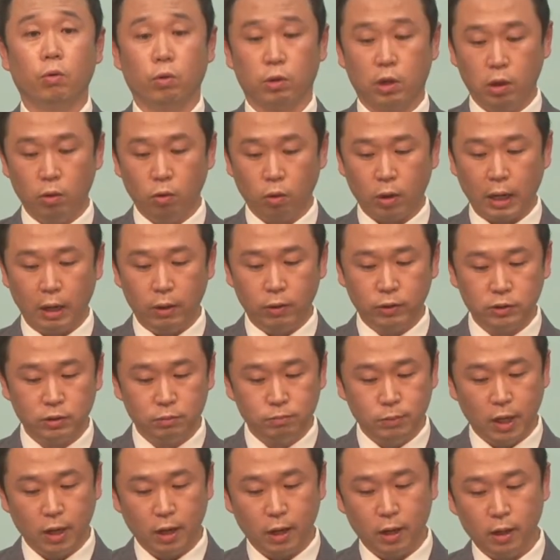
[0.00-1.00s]

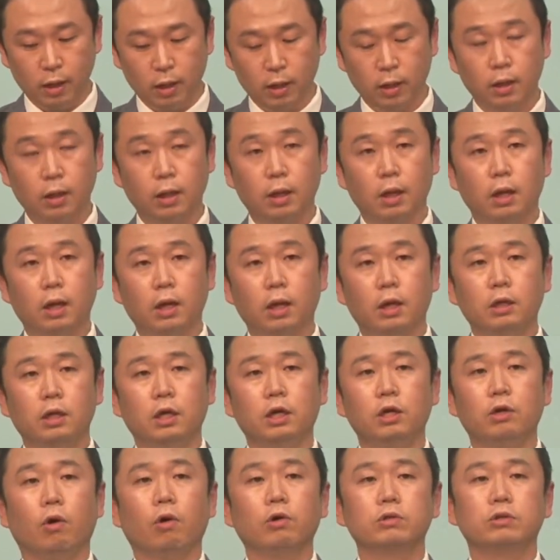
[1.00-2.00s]
기록하였습니다.
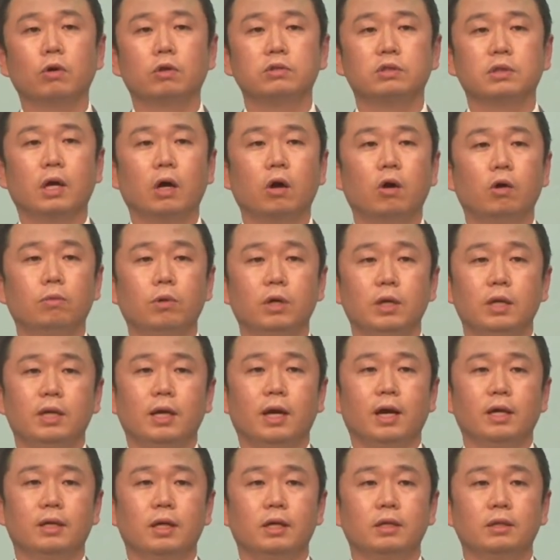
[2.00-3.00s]
이 영적 싸움을
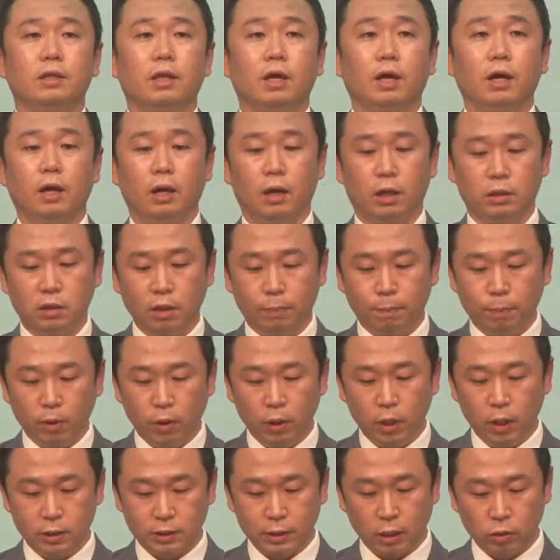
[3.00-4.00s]
이야기할 때
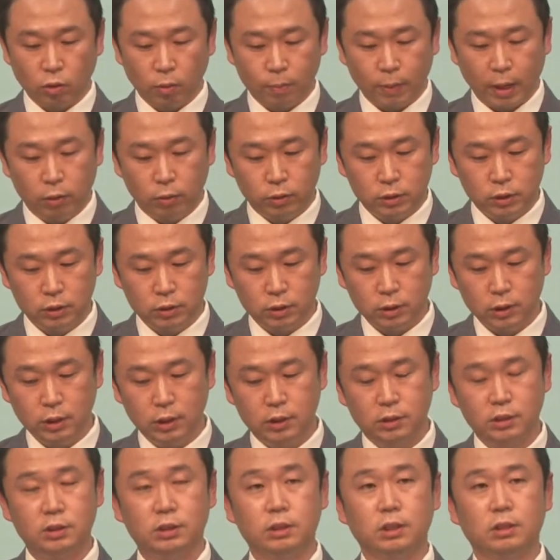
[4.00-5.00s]
특별히 사도 바울은
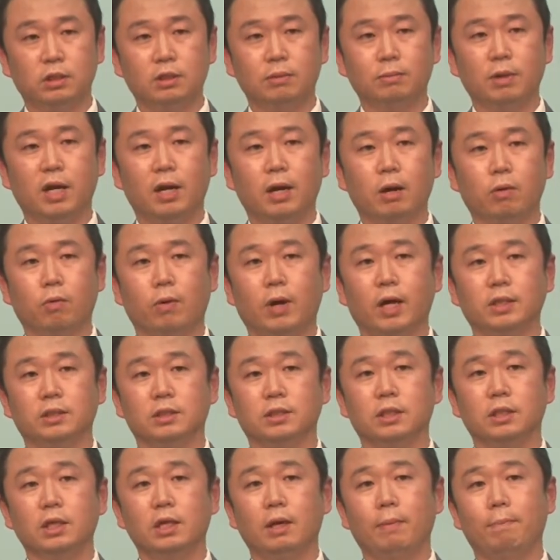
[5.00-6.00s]
이 씨름이라고
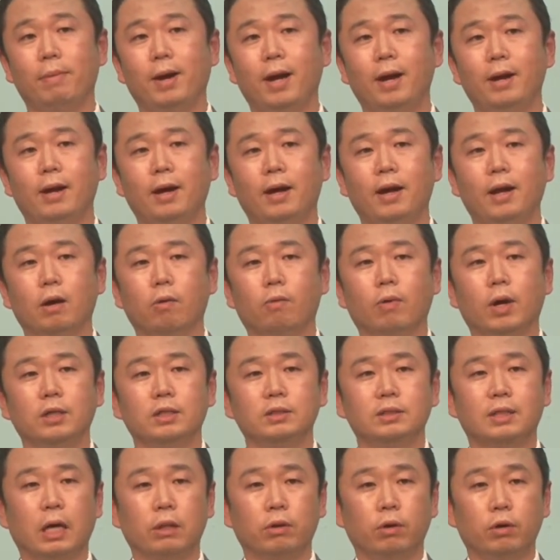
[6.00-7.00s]
하는 이 팔라라고
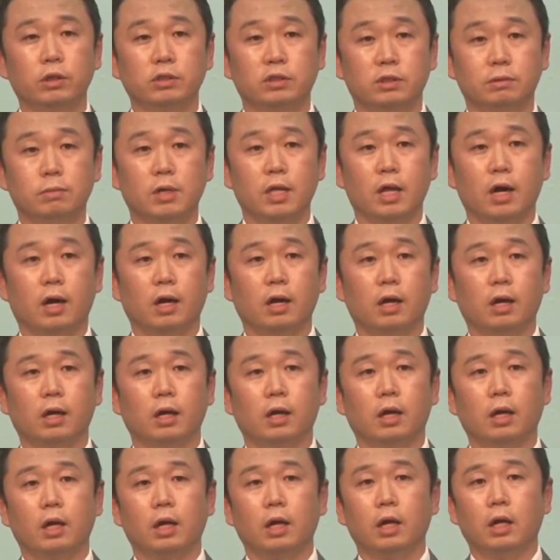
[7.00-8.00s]
하는 단어를 씁니다.
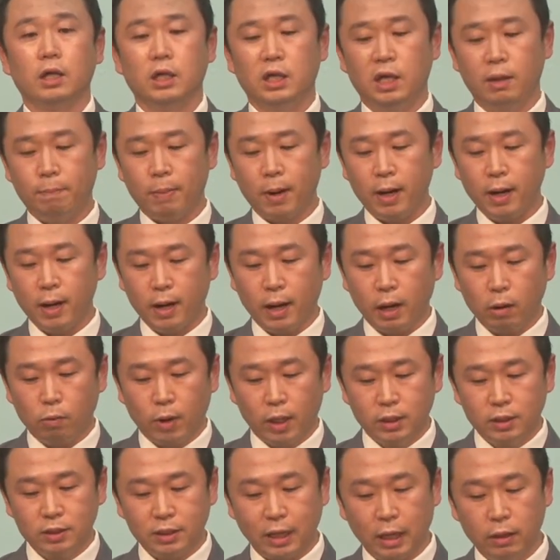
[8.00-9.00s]
이
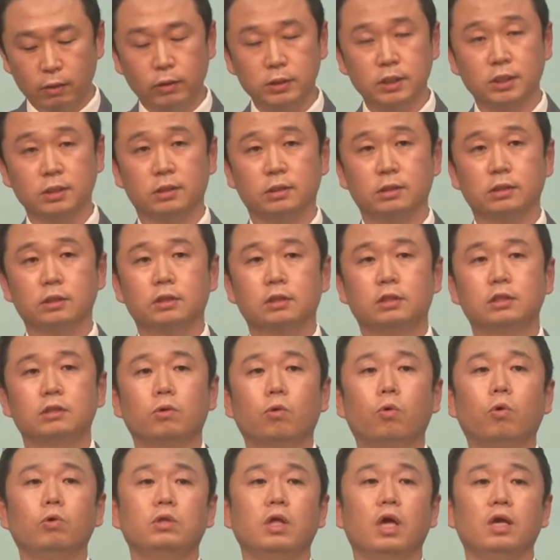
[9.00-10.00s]
팔라라고 하는 단어는
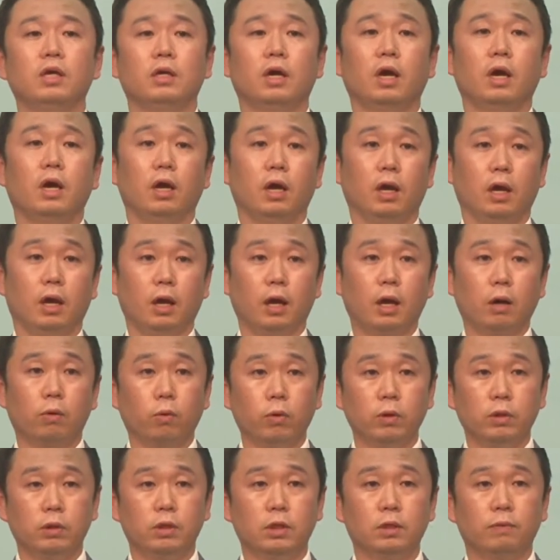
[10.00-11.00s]
그 고대에
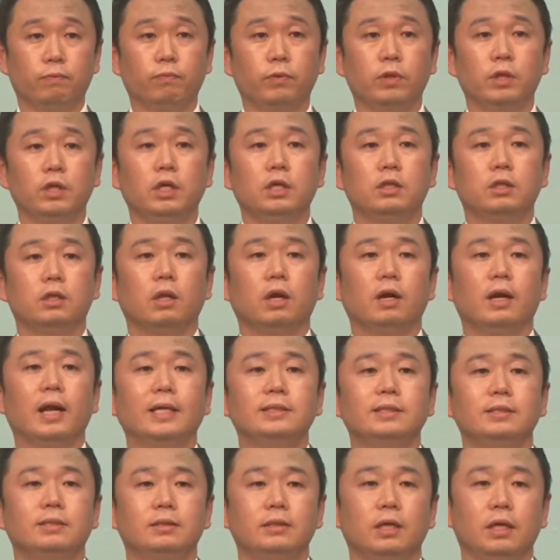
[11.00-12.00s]
하고 있는 이
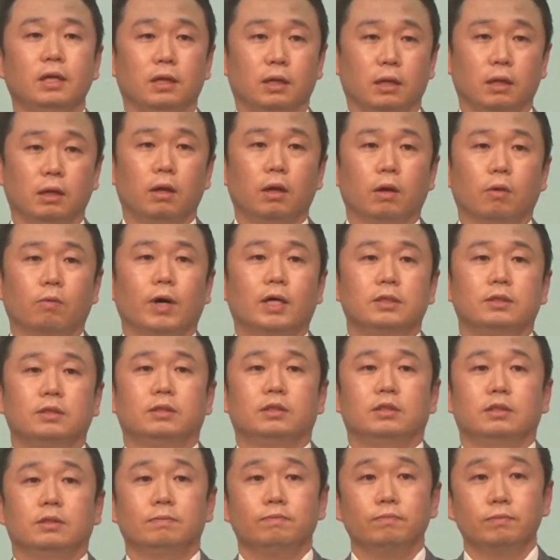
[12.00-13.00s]
레슬링
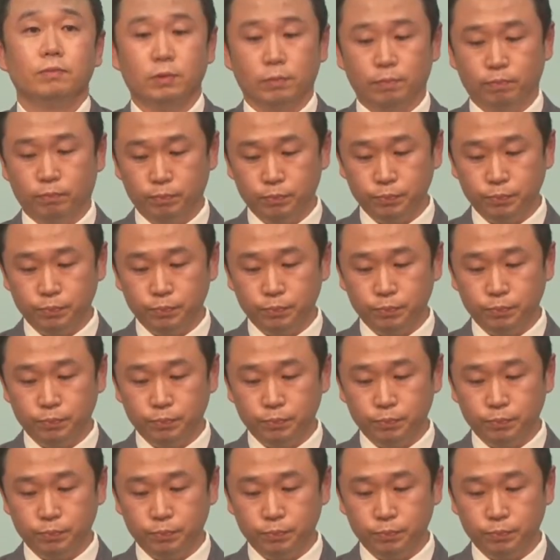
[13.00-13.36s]
같은 음,